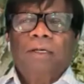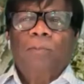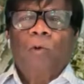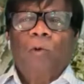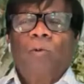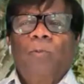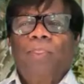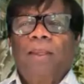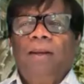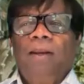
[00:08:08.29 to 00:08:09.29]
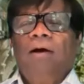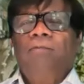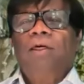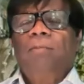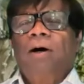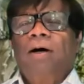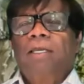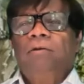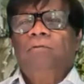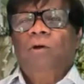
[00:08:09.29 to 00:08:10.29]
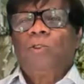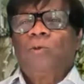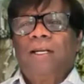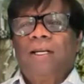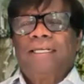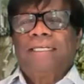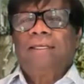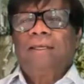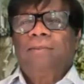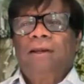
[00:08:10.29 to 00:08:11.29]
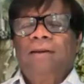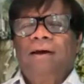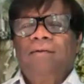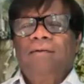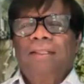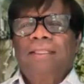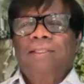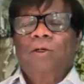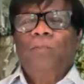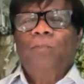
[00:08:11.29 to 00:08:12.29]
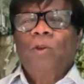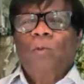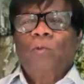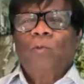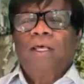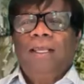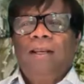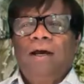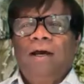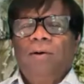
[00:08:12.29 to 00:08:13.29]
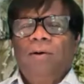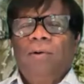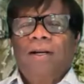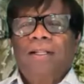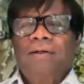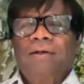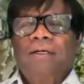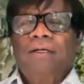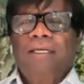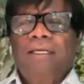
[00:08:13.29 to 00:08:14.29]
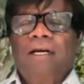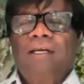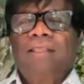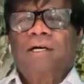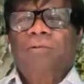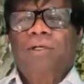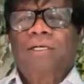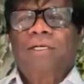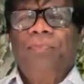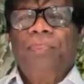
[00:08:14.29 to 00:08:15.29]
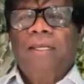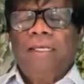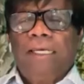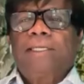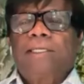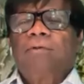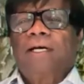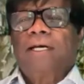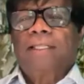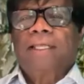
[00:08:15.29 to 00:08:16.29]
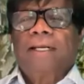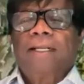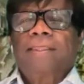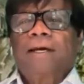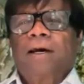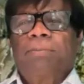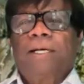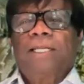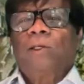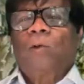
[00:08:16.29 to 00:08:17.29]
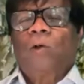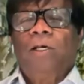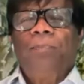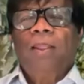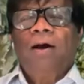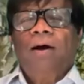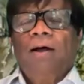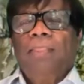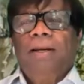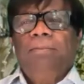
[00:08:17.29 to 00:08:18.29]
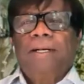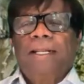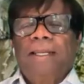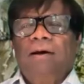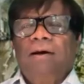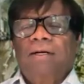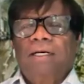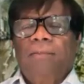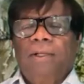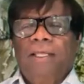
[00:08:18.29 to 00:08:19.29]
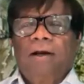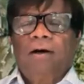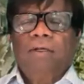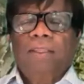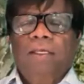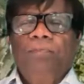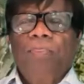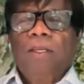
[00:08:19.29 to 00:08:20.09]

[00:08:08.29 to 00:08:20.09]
எப்போவும் எல்லா விதமான இவென்சுவாலிட்டி எந்த எல்லா விதத்துக்கும் முதல் எல்லா விதமான நிகழ்தகவுக்கும் ஏற்ற வகையில தன்னை தயார்படுத்தி கொள்ளும் அந்த அடிப்படையில அவர்கள் அமெரிக்கா வந்து